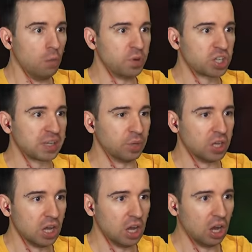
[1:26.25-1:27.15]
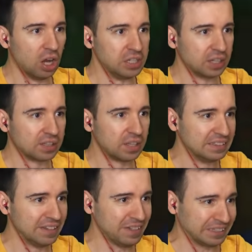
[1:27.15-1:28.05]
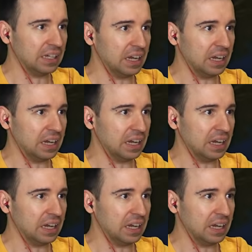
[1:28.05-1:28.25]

Бежит за мной. А, нет. Наверх!